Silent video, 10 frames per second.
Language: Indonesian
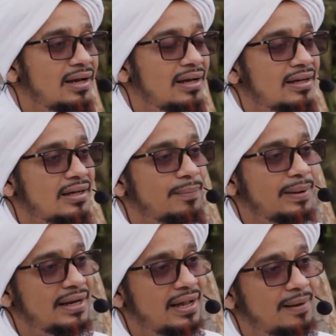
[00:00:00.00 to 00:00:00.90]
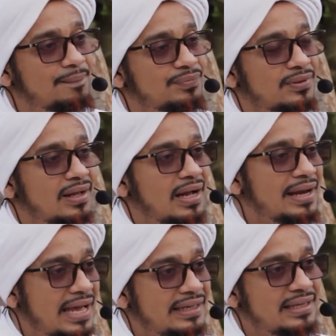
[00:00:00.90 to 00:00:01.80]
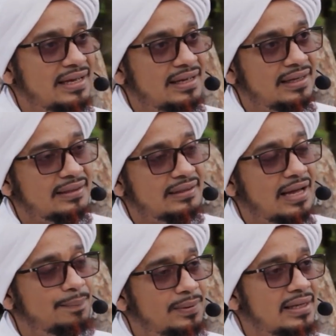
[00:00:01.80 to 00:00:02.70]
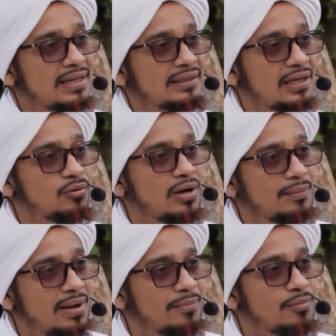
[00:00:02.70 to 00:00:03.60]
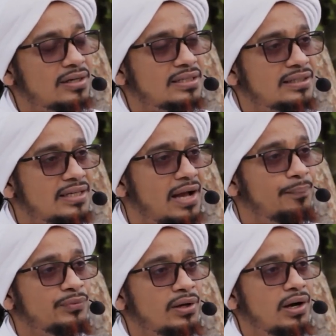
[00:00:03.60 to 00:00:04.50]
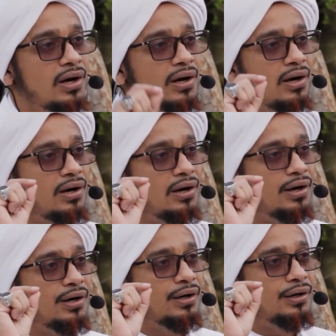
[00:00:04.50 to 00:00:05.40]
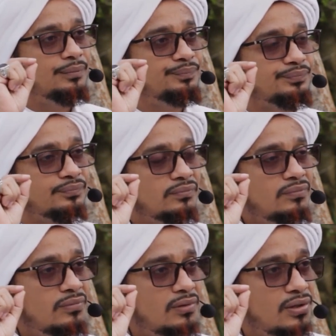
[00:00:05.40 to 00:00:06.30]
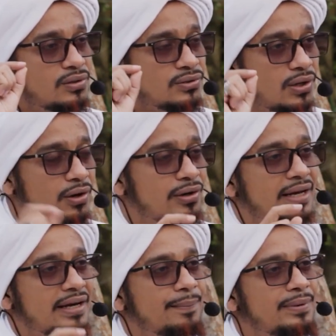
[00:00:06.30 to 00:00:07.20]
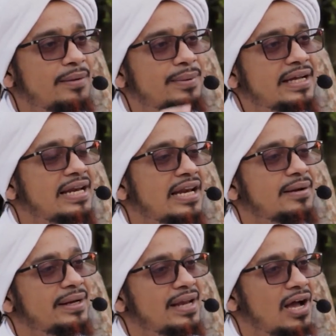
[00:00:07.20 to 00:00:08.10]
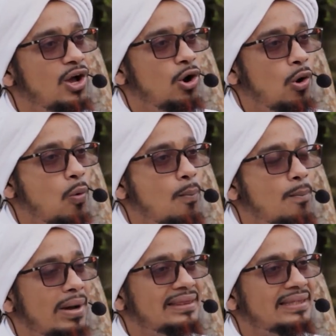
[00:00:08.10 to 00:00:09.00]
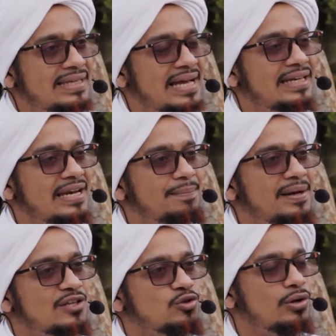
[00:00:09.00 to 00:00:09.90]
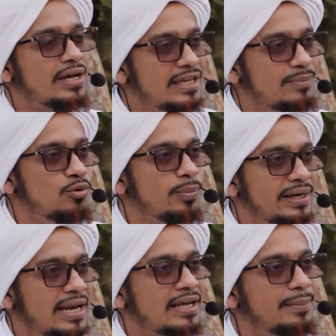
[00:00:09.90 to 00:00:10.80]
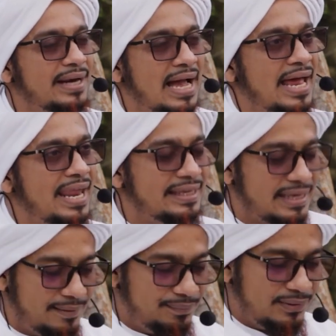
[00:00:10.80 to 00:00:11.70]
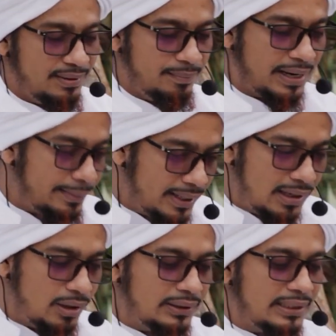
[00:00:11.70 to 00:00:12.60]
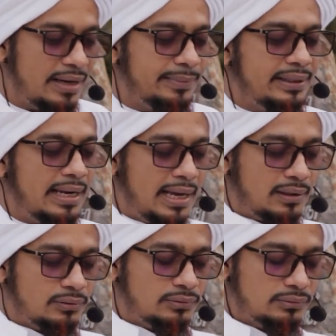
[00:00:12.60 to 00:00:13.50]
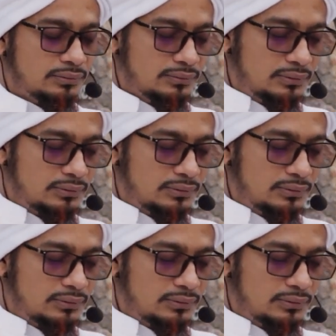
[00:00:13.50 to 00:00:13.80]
ha, kepada anaknya. Tapi kata ulama bahwasanya uh, seorang nabi lebih kenal kepada umatnya daripada seorang ibu mengenal kepada anaknya. Bagaimana kau tidak mengenal aku?